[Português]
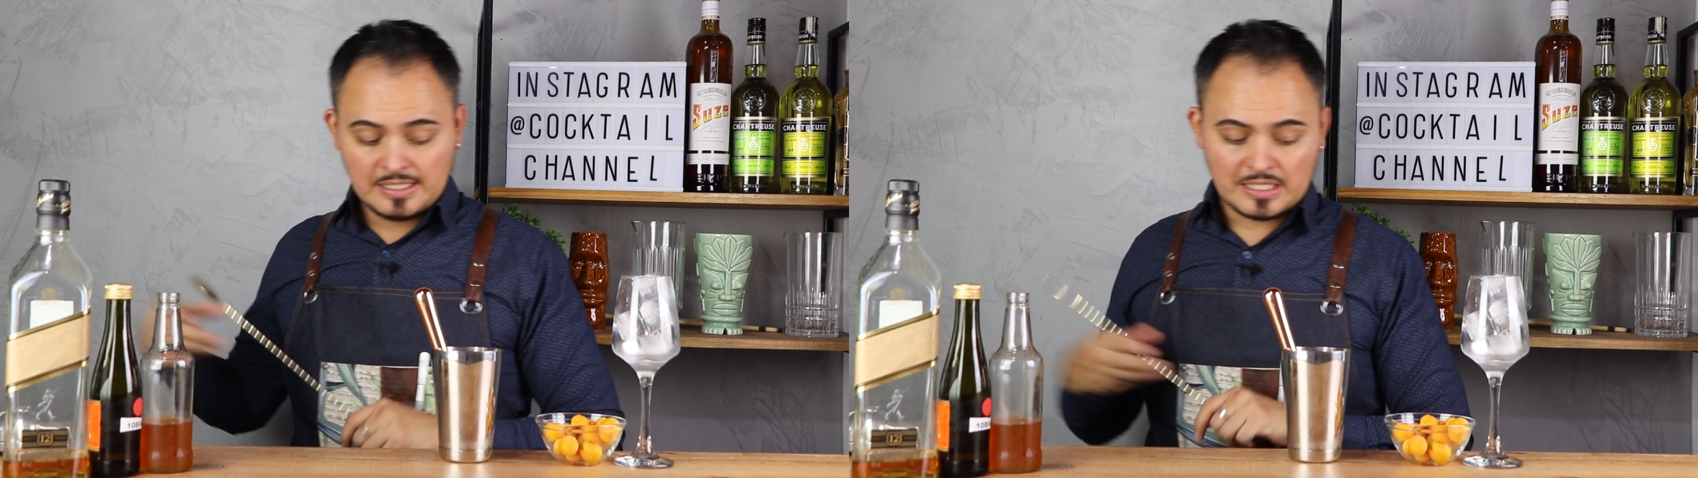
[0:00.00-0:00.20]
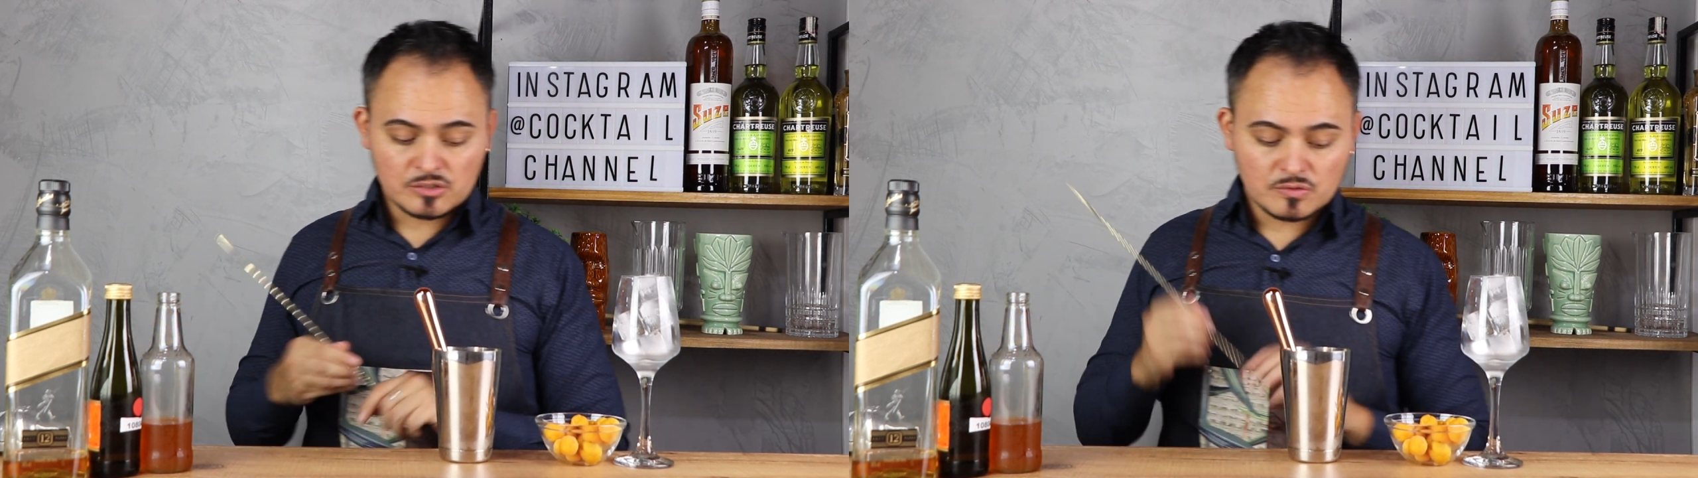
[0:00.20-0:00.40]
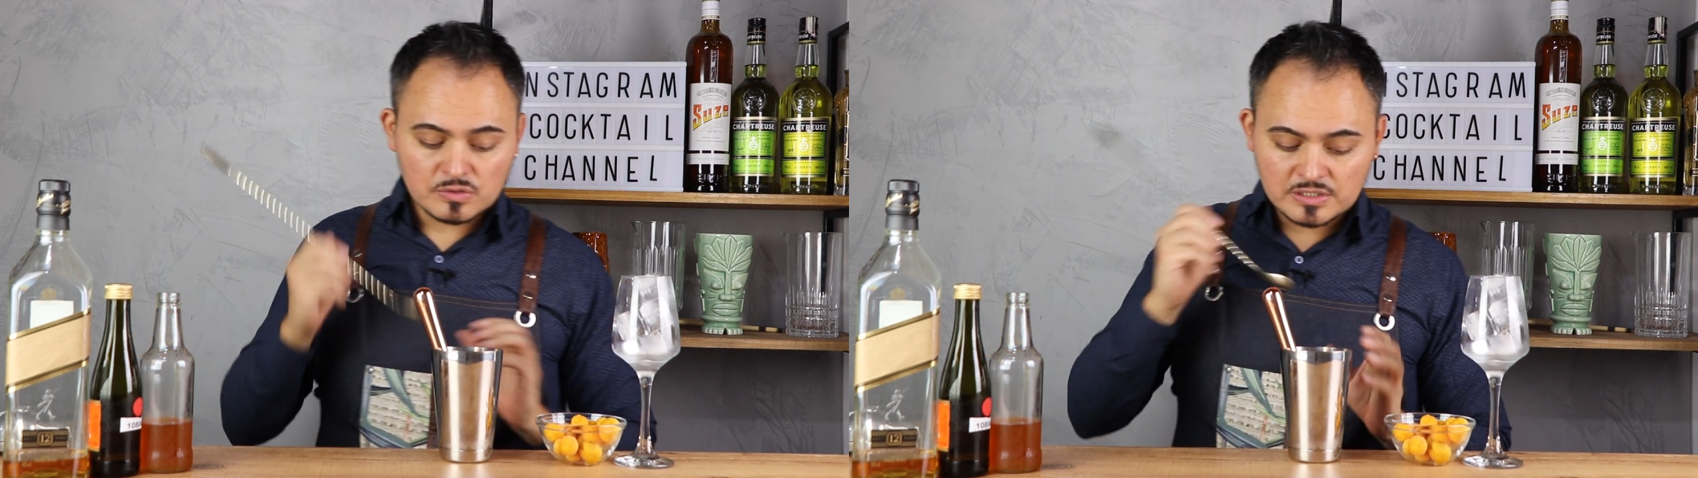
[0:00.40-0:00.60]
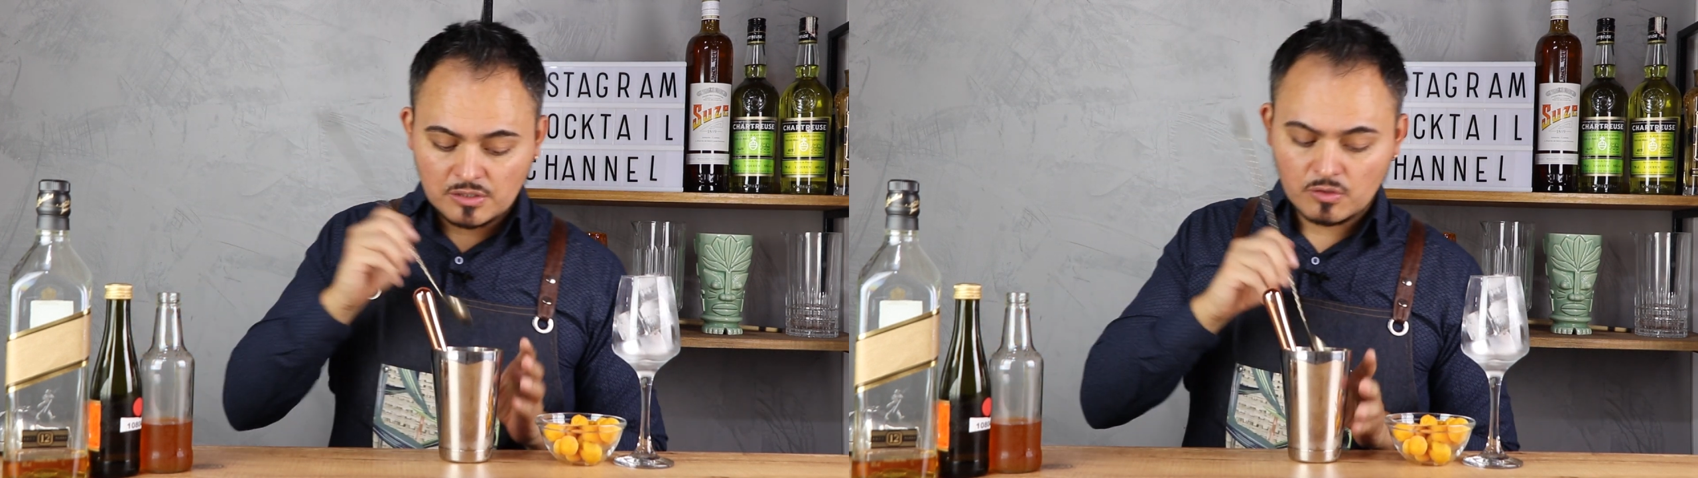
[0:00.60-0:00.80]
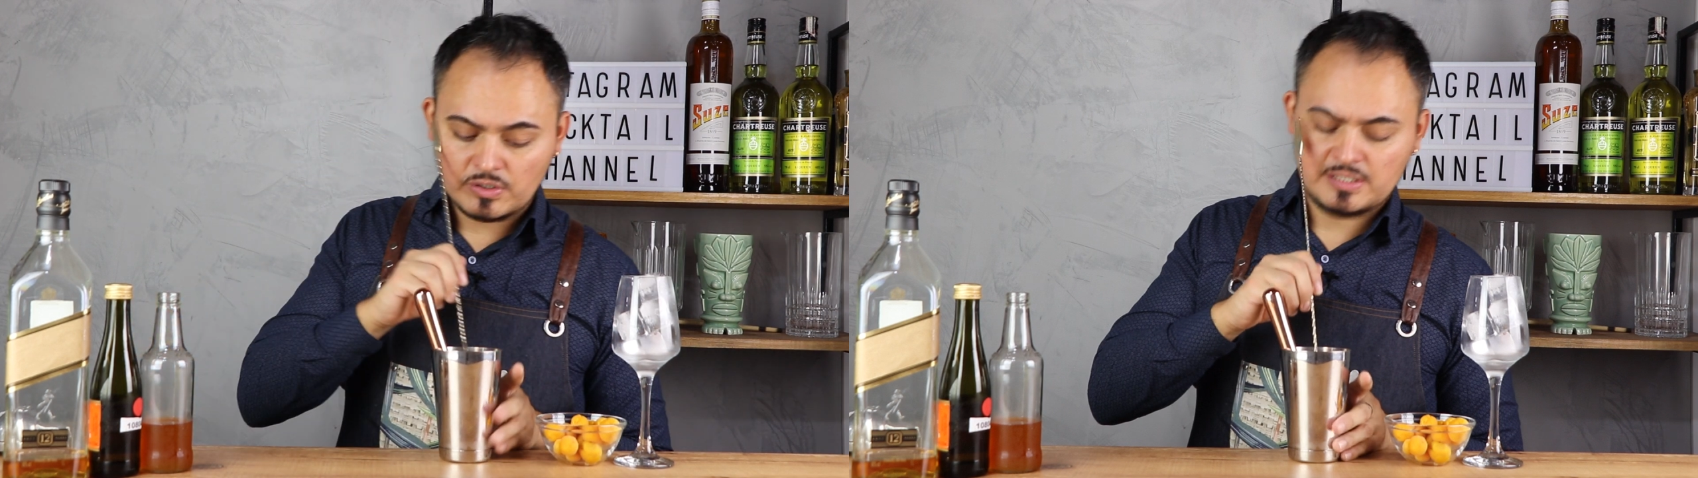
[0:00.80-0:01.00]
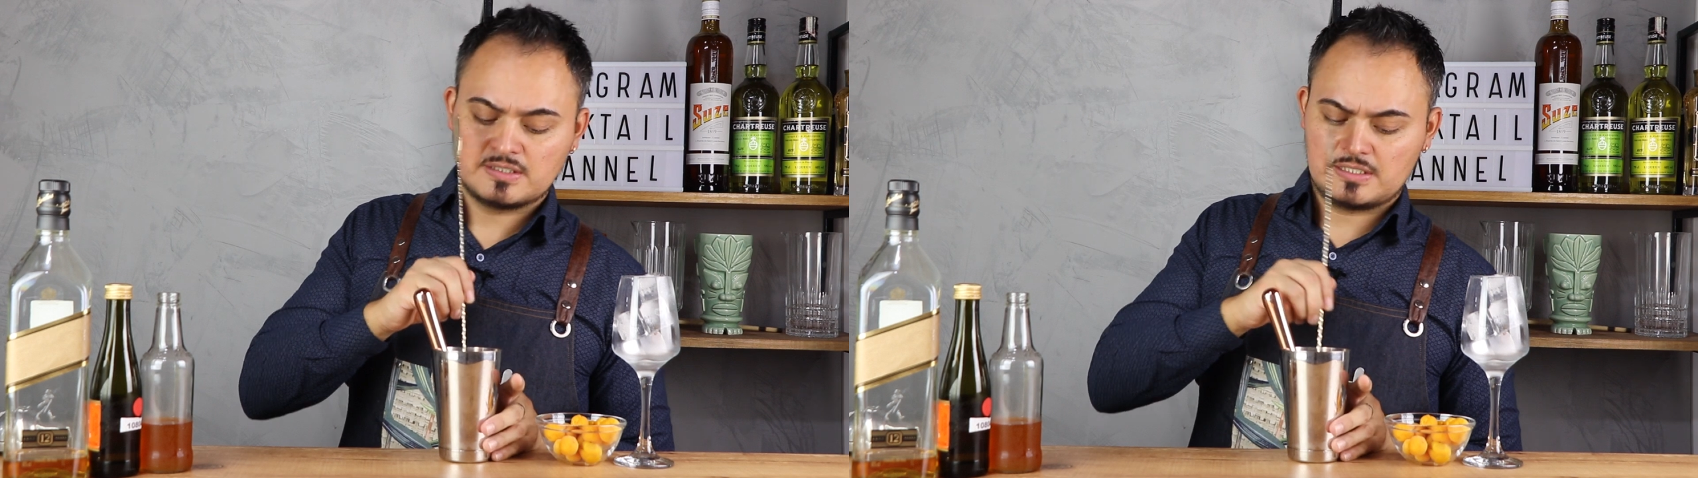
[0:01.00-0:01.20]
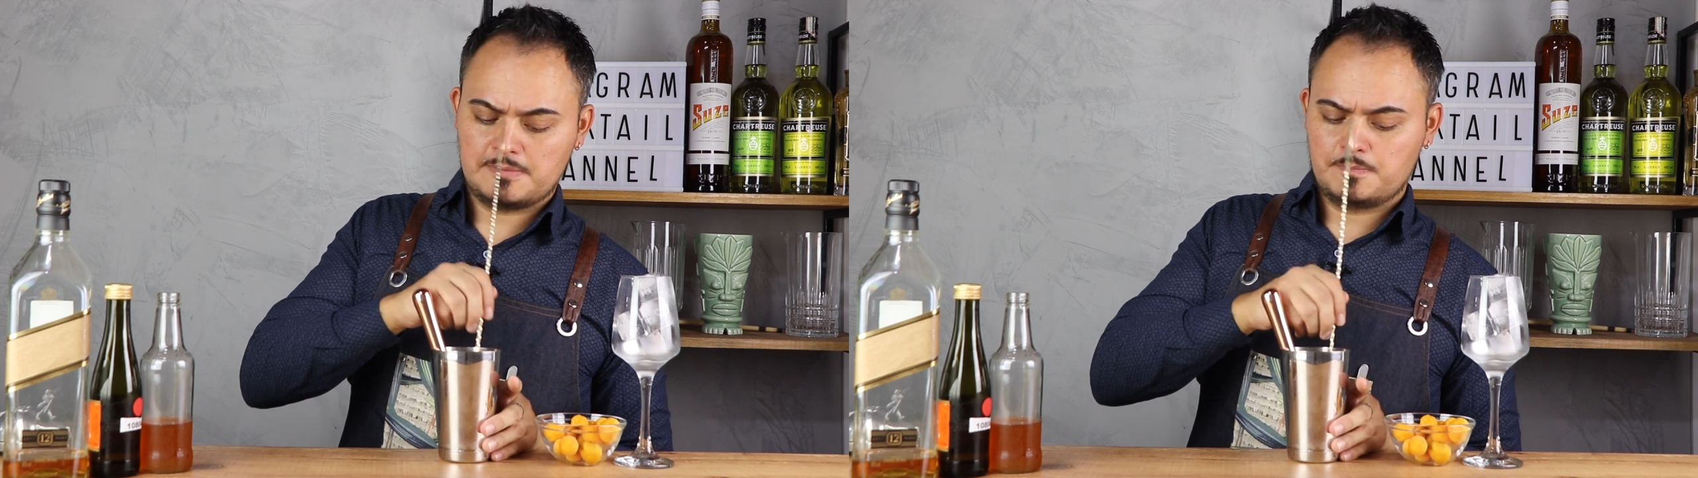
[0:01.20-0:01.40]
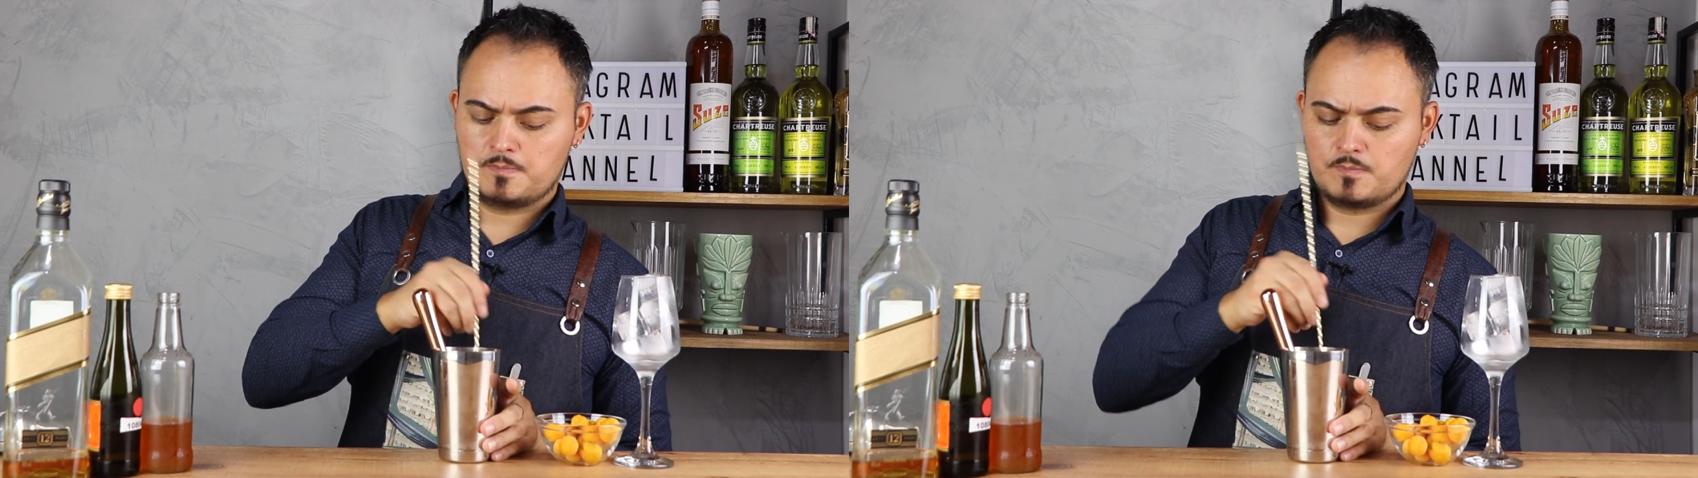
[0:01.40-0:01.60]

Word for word: caso você não conheça